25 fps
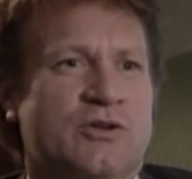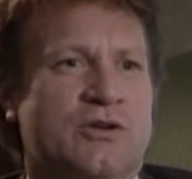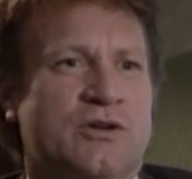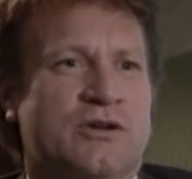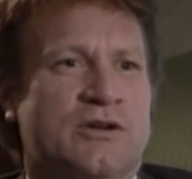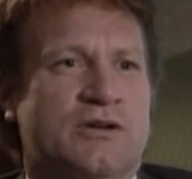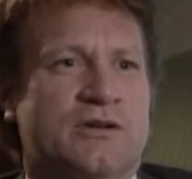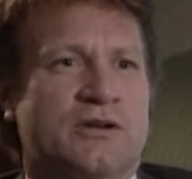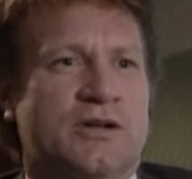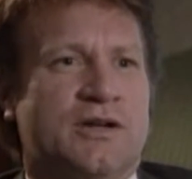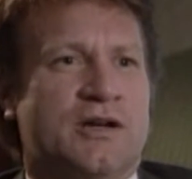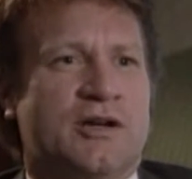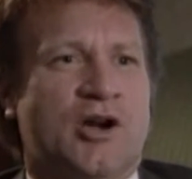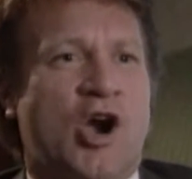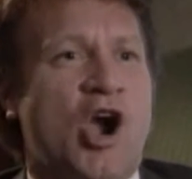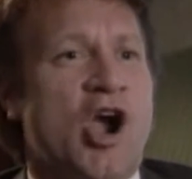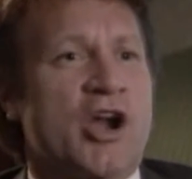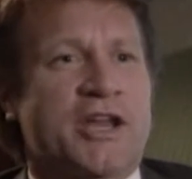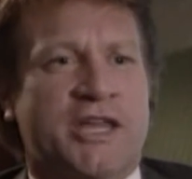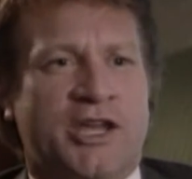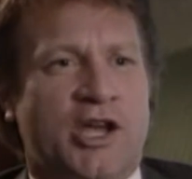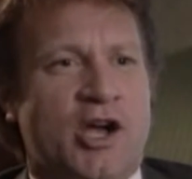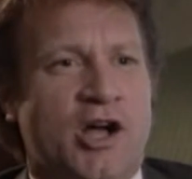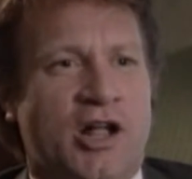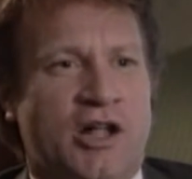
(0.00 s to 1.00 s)

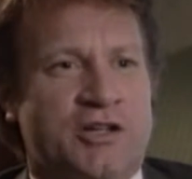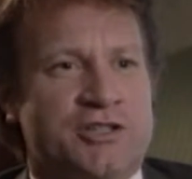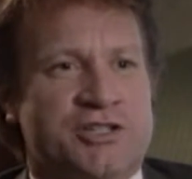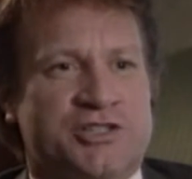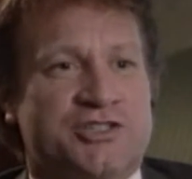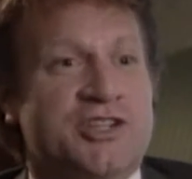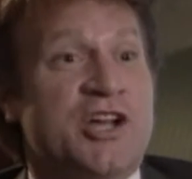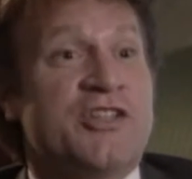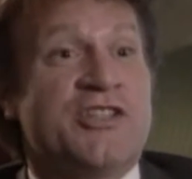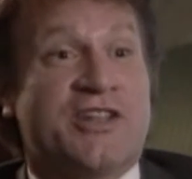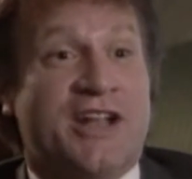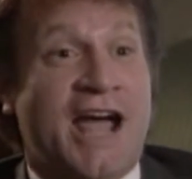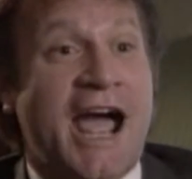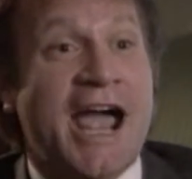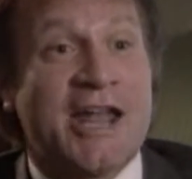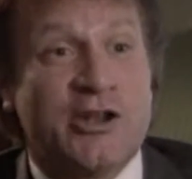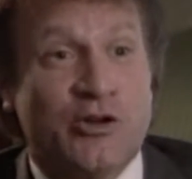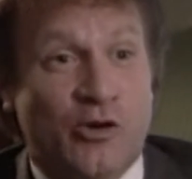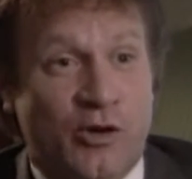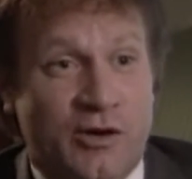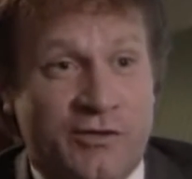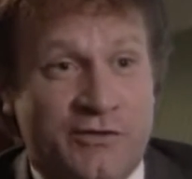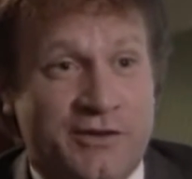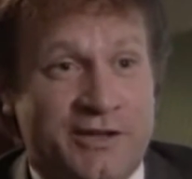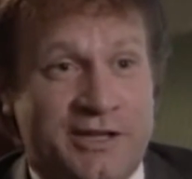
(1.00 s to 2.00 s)
Przynajmniej ja nie wiem o
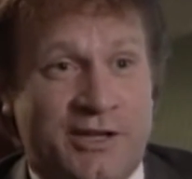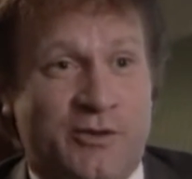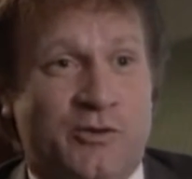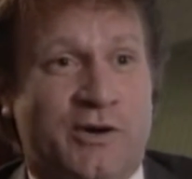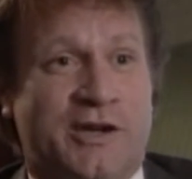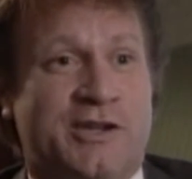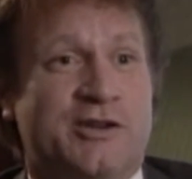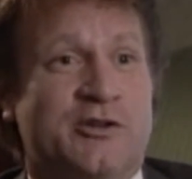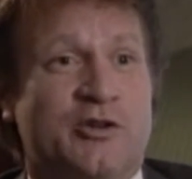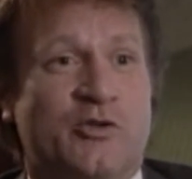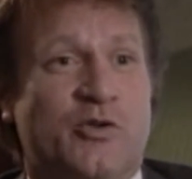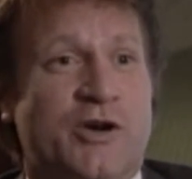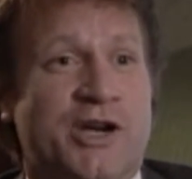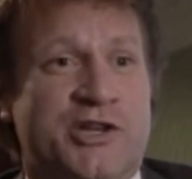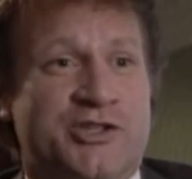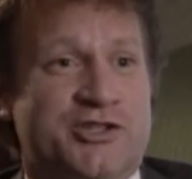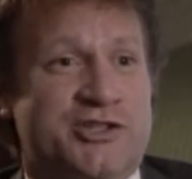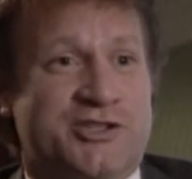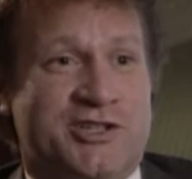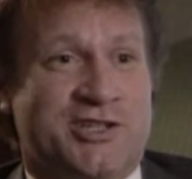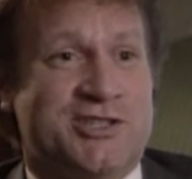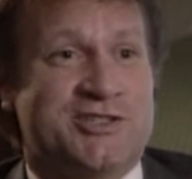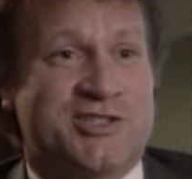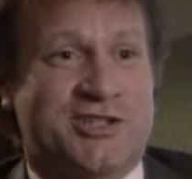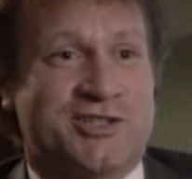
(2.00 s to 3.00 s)
kimś, kto
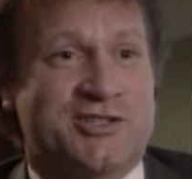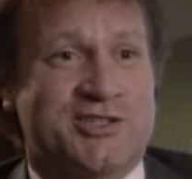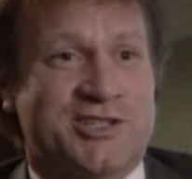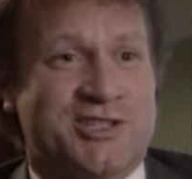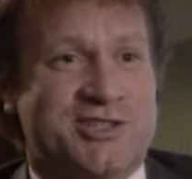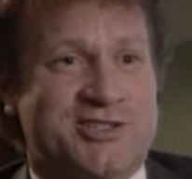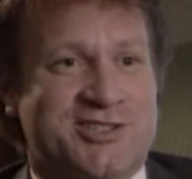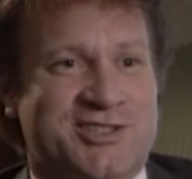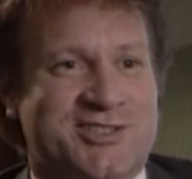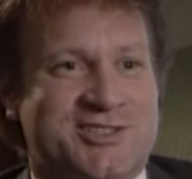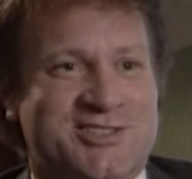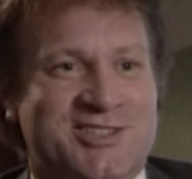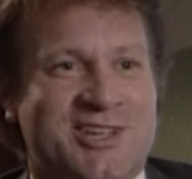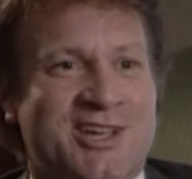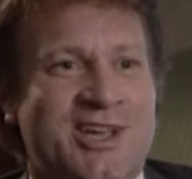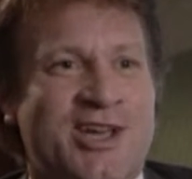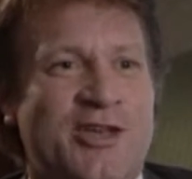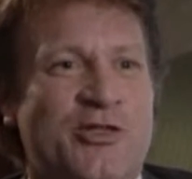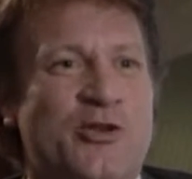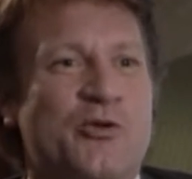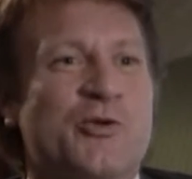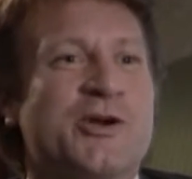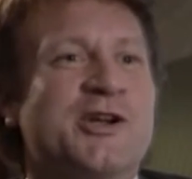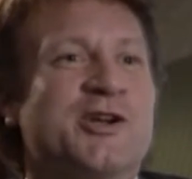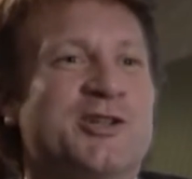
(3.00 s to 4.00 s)
kwestionowałby jego
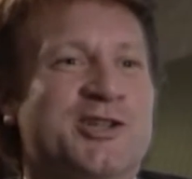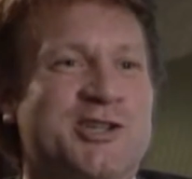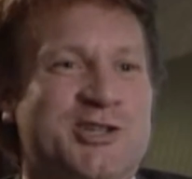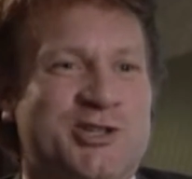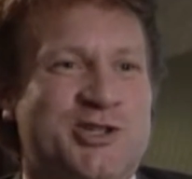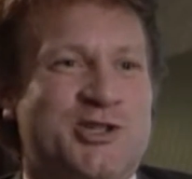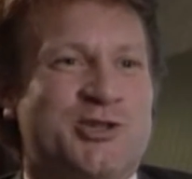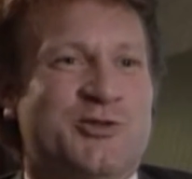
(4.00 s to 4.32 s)
istnienie.